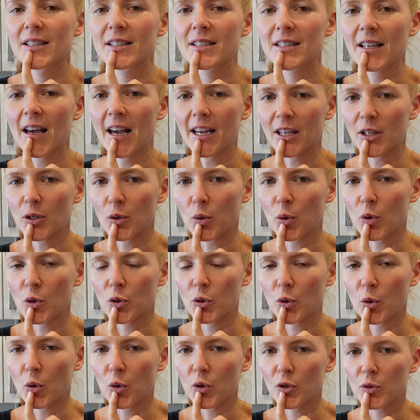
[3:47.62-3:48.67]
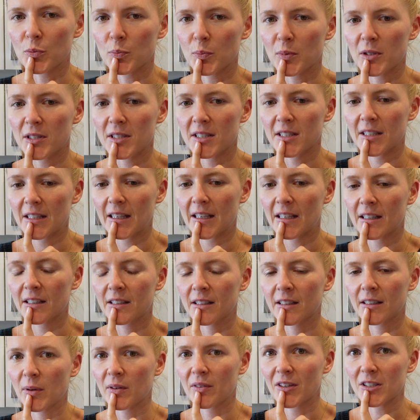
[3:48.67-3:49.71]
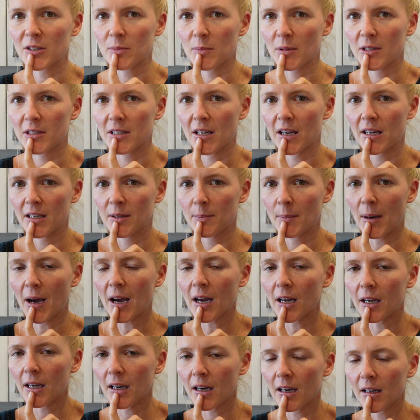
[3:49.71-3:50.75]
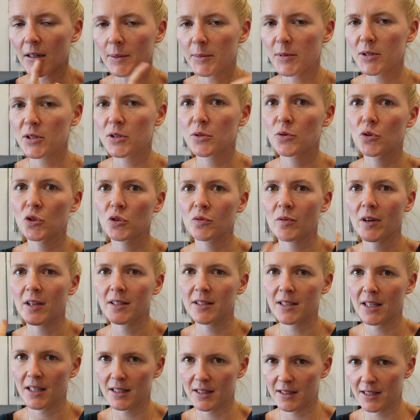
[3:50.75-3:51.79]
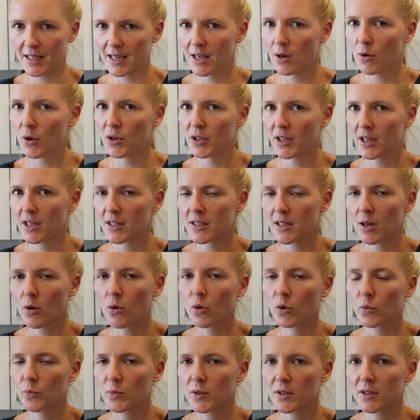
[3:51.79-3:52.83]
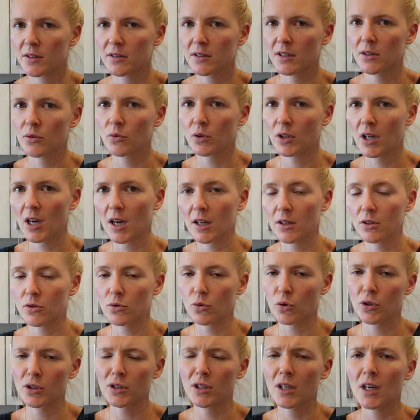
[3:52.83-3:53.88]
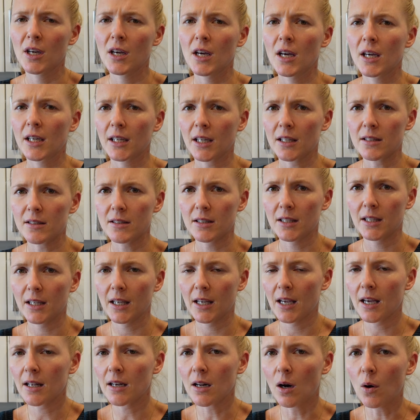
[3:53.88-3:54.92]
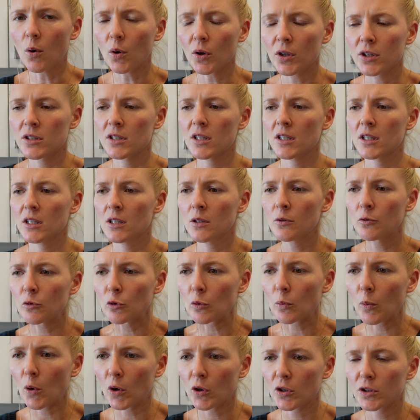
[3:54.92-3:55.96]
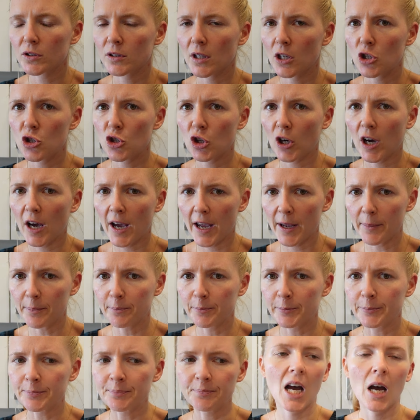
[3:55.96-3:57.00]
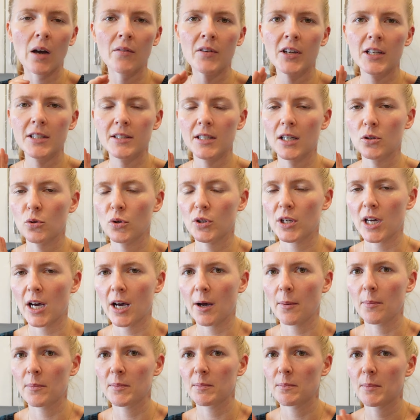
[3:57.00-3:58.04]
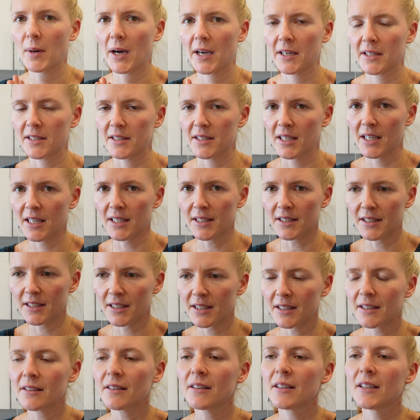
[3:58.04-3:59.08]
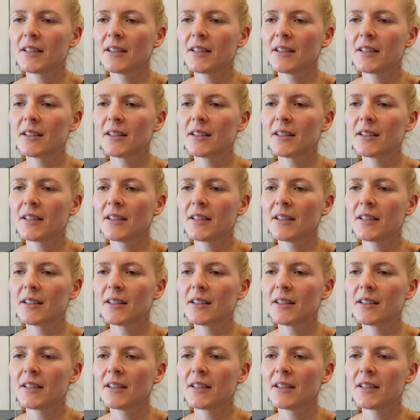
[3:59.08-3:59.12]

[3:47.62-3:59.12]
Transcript: zeige ich euch heute ein bisschen, was man darin machen kann, beziehungsweise erzähle euch halt auch ein bisschen und kann es euch ganz gern auch in der Infobox dann schreiben. Aber wie gesagt, heute Abend mache ich das Hähnchen